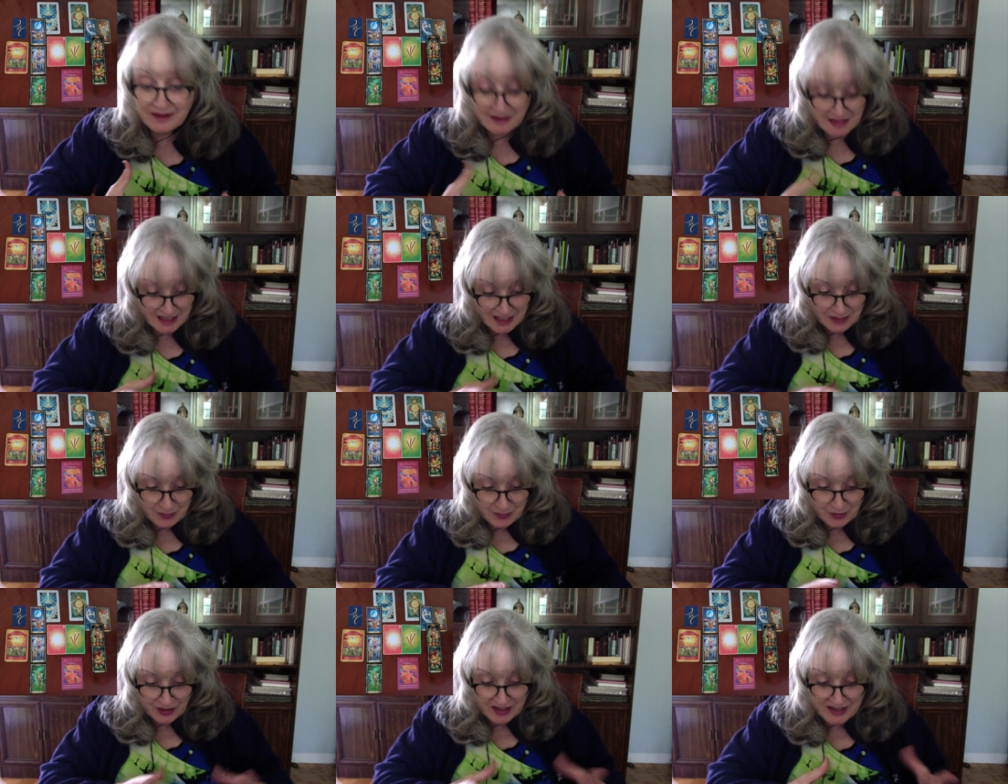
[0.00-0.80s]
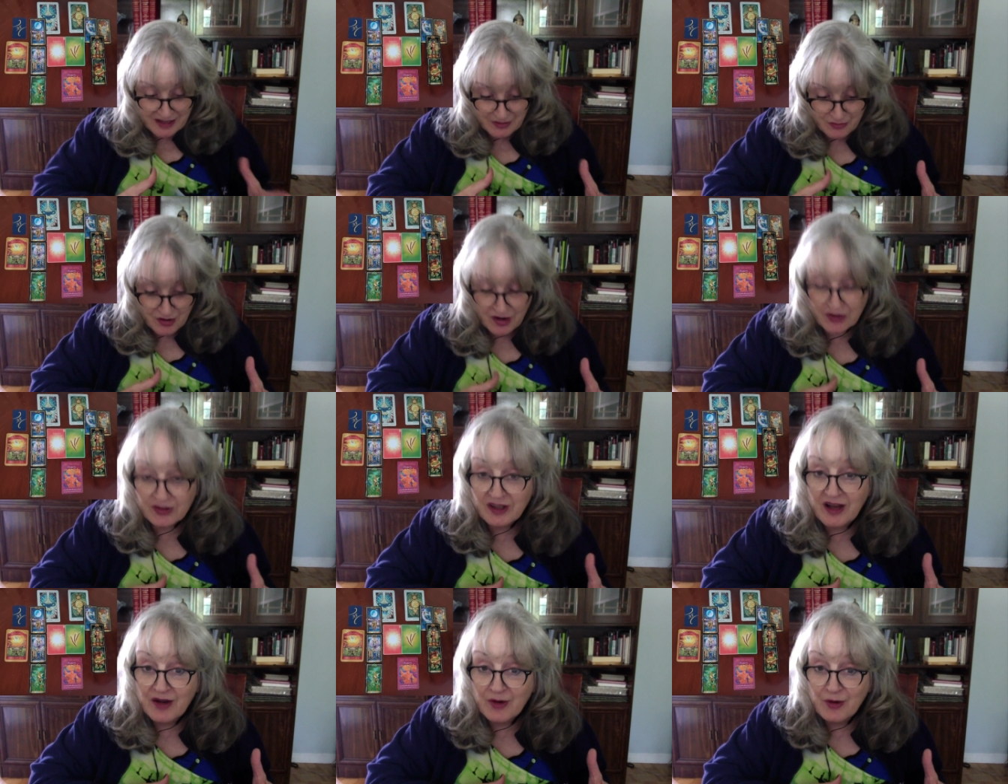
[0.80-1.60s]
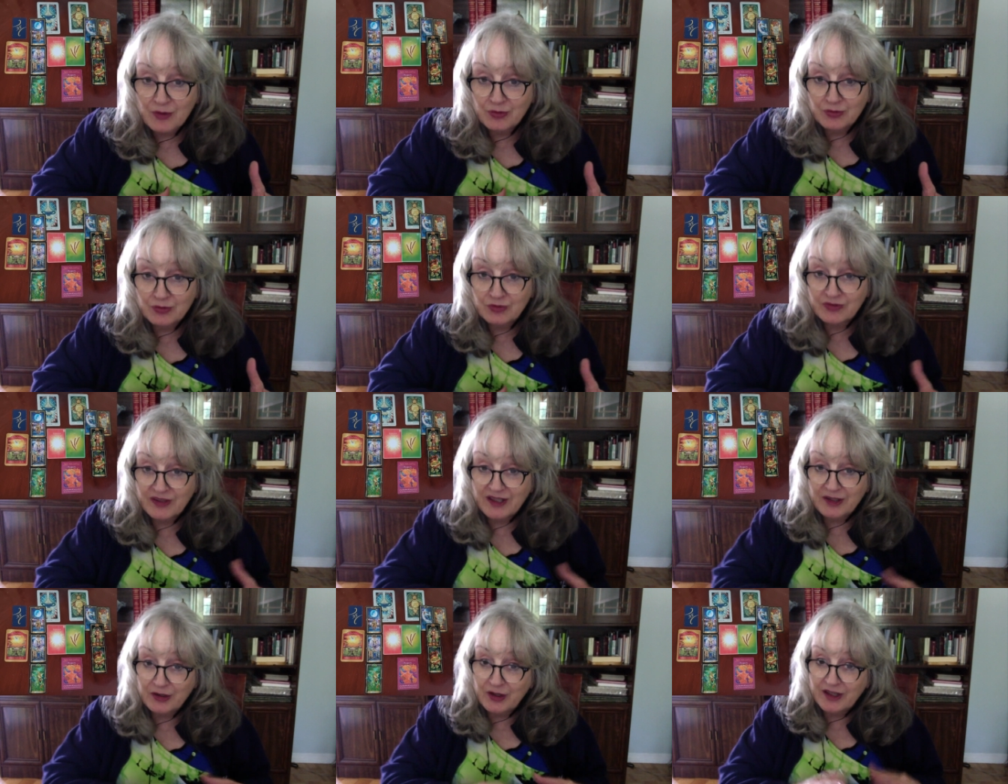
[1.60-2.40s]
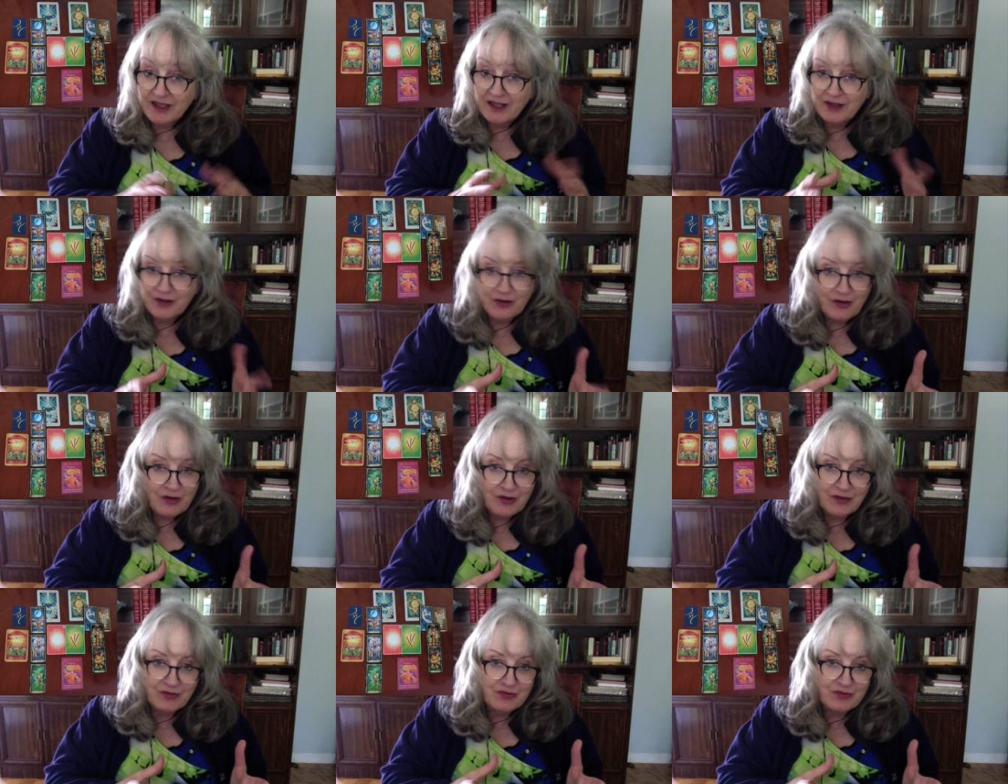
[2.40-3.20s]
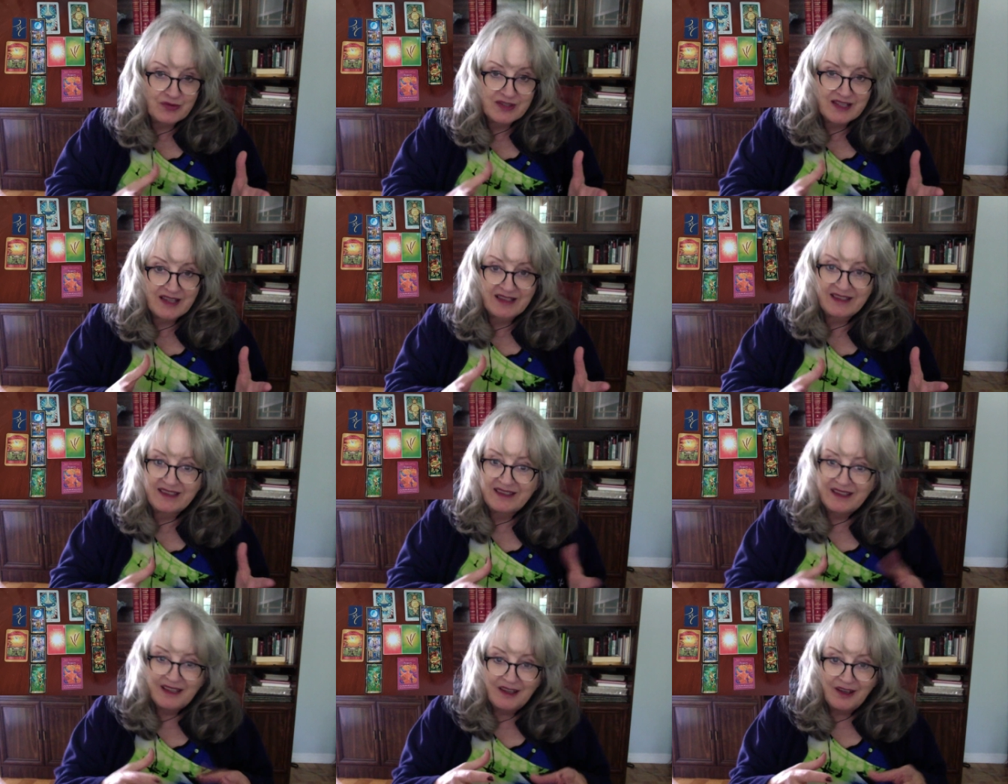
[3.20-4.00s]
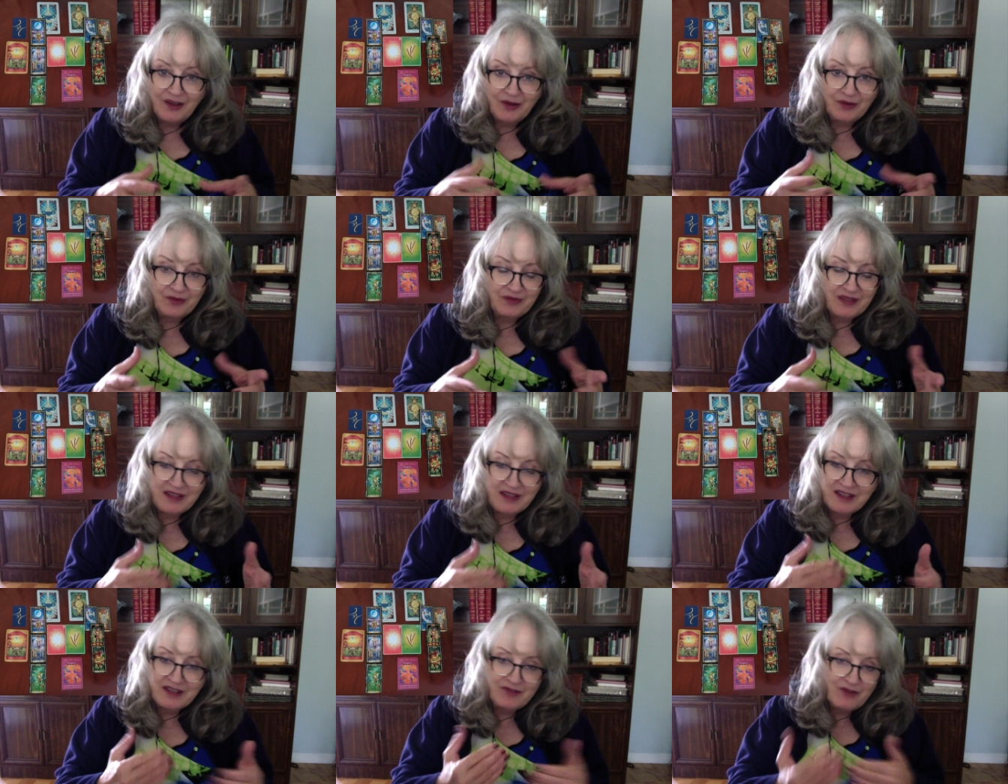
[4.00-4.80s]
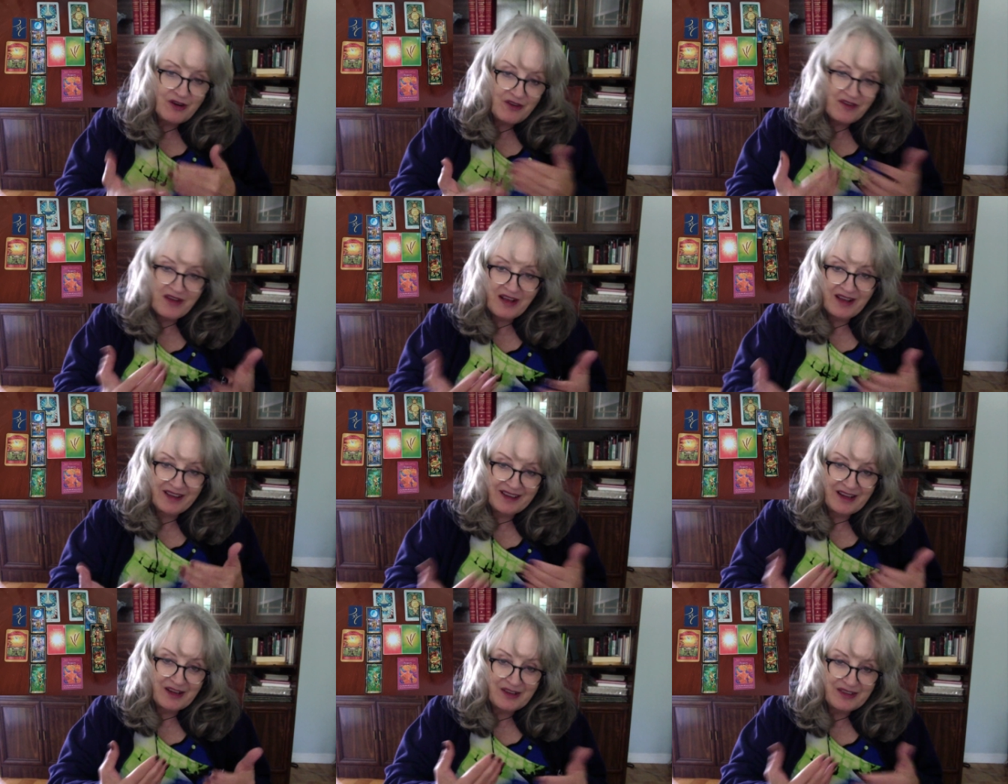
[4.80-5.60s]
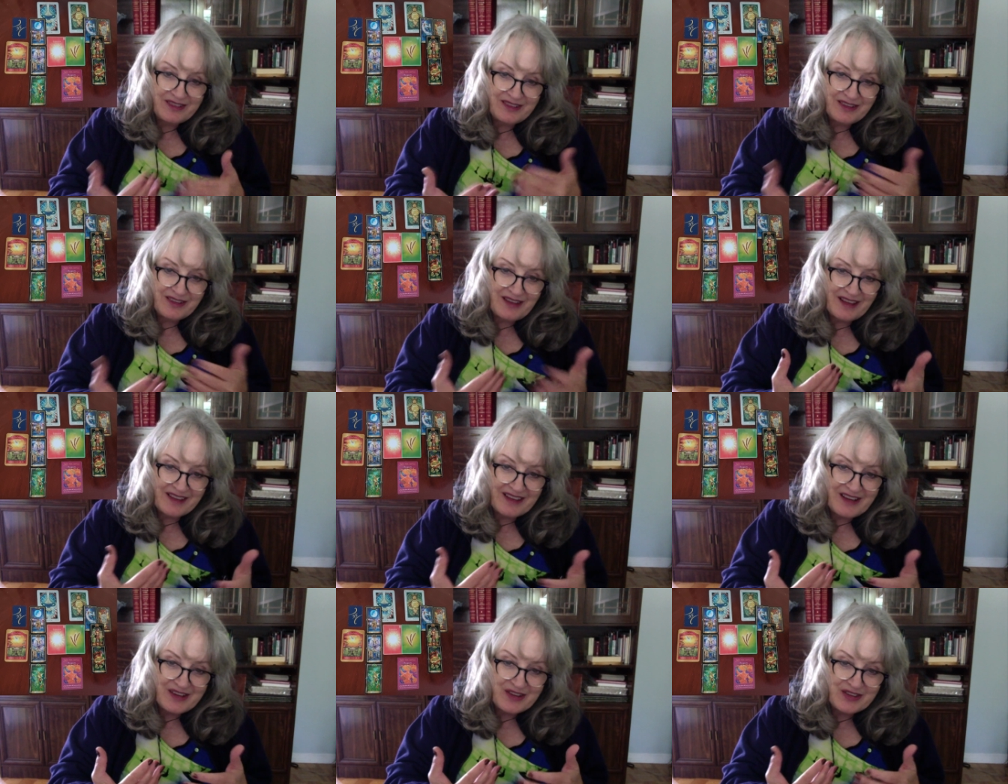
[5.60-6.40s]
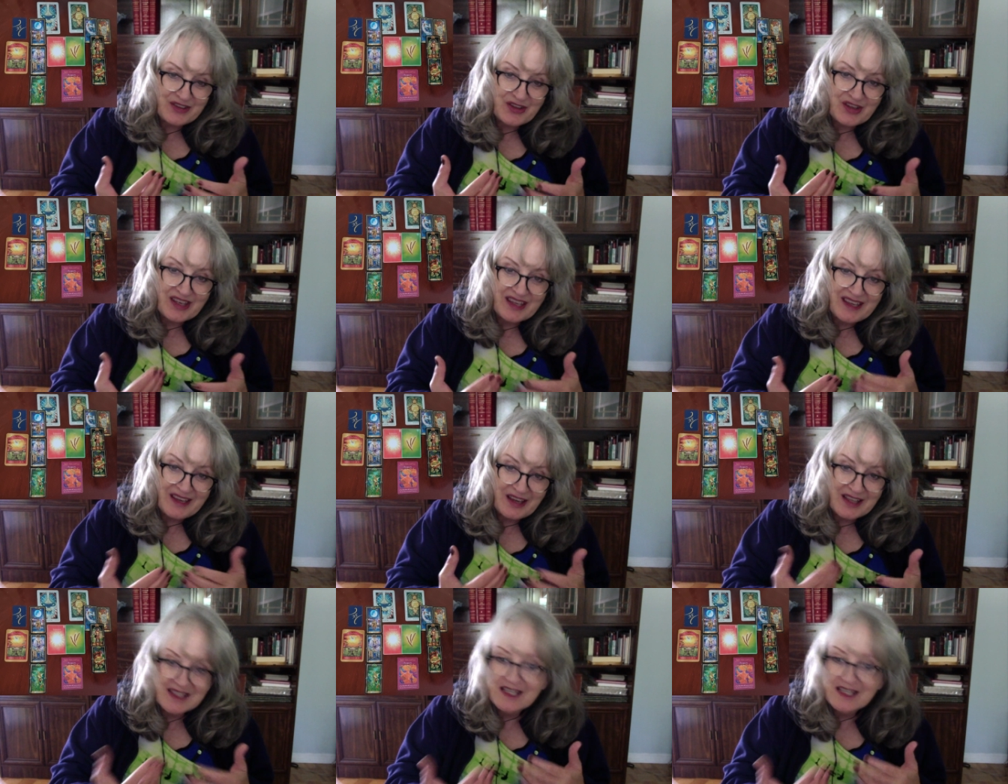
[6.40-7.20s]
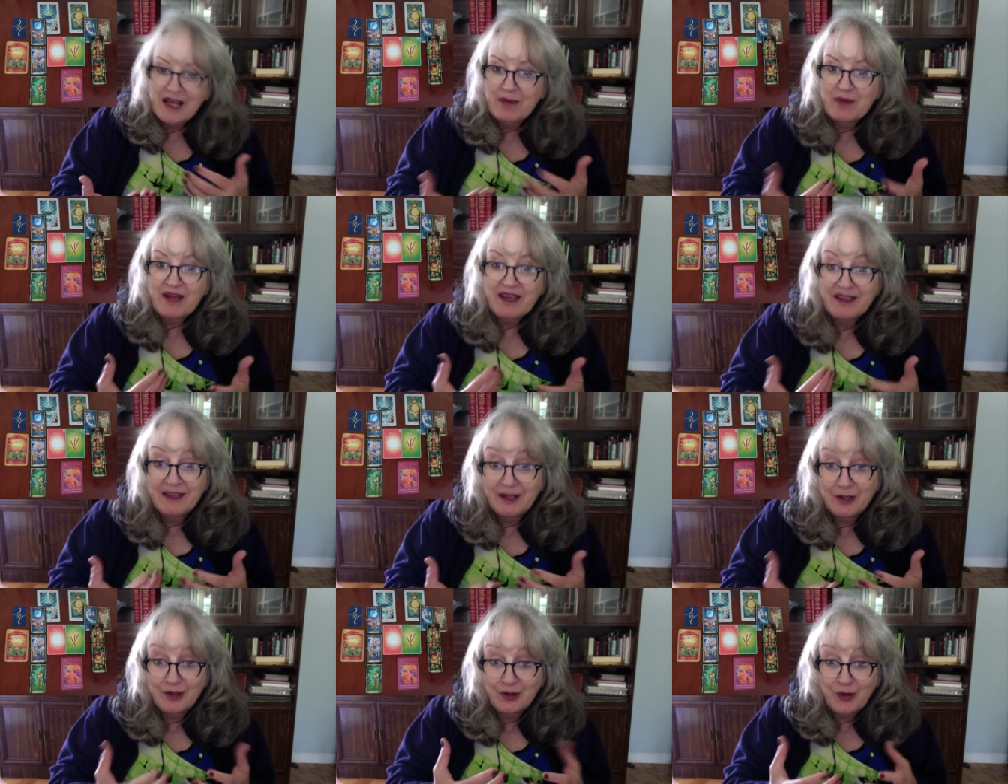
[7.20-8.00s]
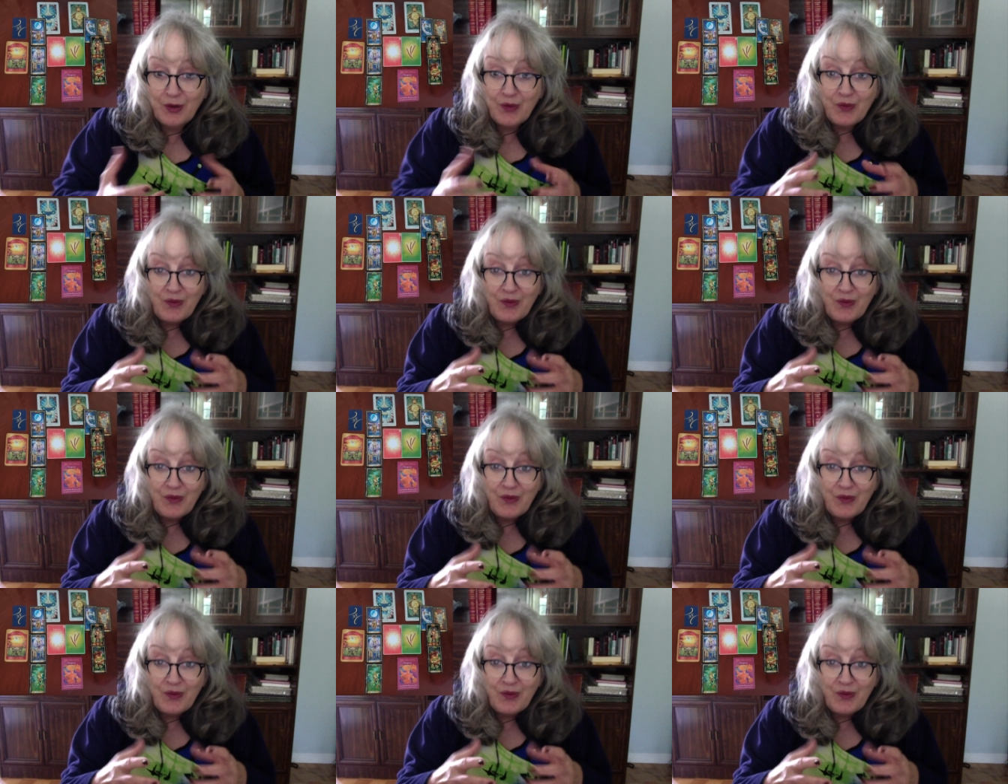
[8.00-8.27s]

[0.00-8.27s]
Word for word: Il pourrait y avoir une rencontre nouvelle de quelqu'un que vous allez, euh, qui va à, à, quelques degrés ressembler à quelqu'un